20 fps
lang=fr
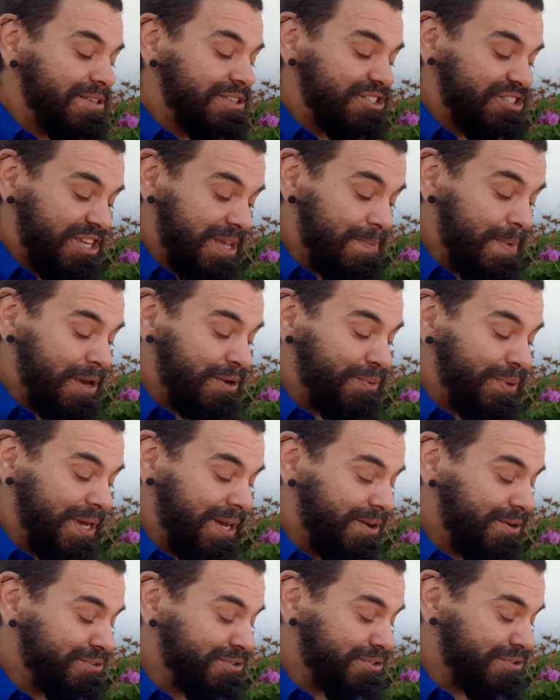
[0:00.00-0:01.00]
j'aime à lui
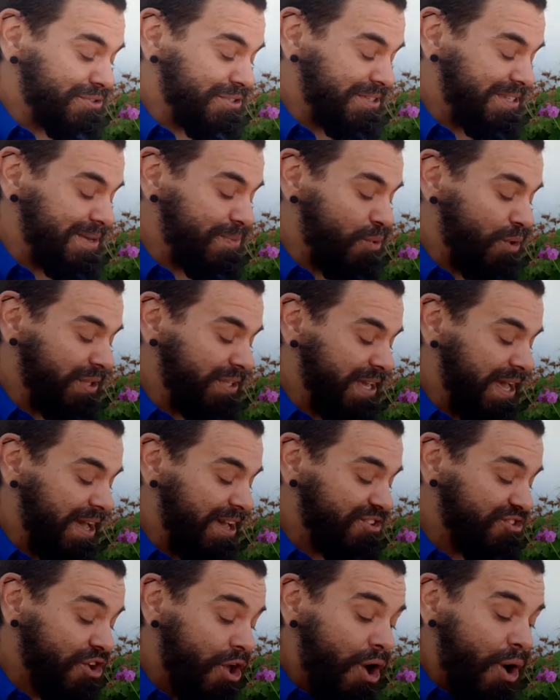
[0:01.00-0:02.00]
rendre ce
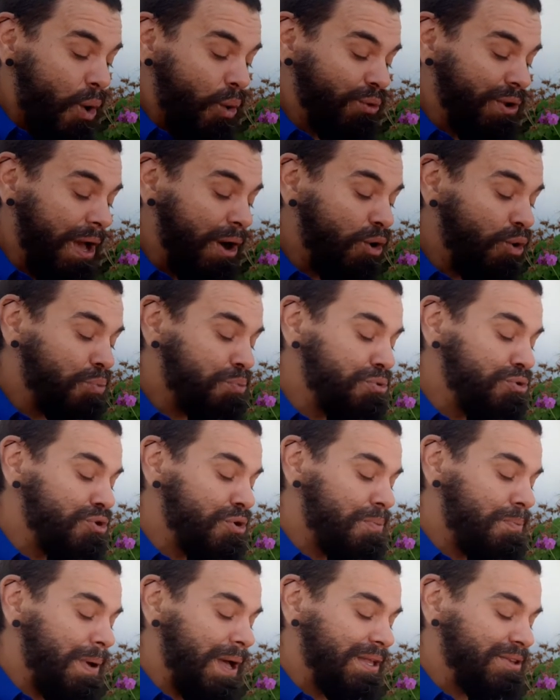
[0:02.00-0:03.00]
témoignage, on a rompu
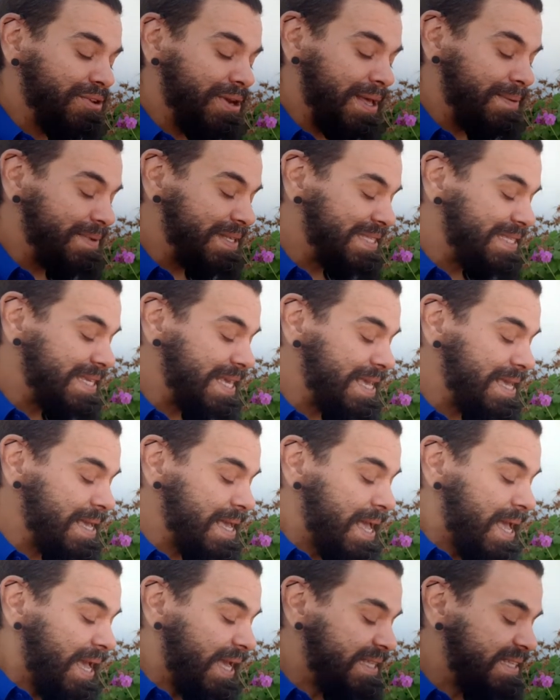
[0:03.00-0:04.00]
le pain de l'amitié,
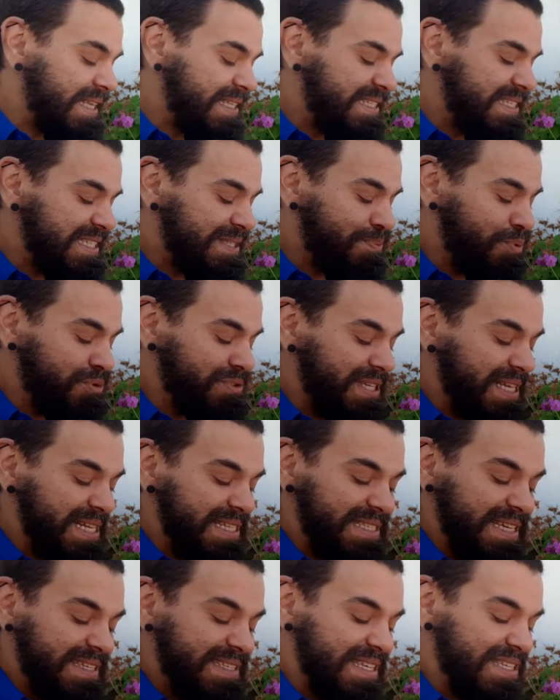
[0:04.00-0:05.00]
étaient disposés
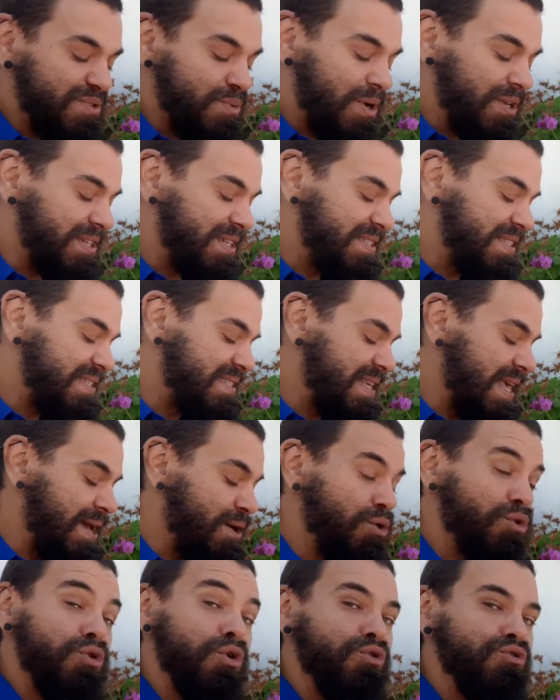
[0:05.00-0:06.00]
les accessoires
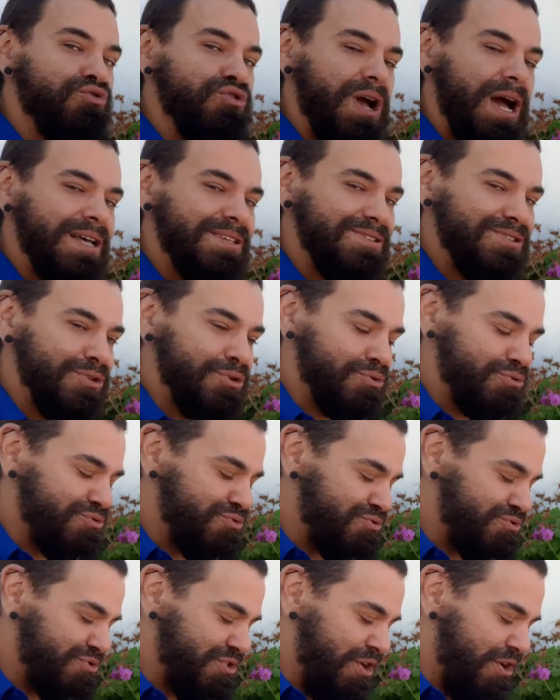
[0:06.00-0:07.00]
nécessaires aux conjurations
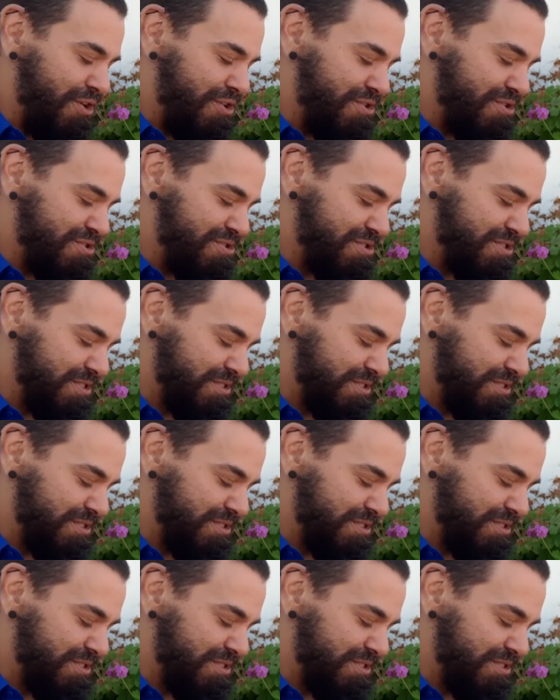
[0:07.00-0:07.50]
du sort.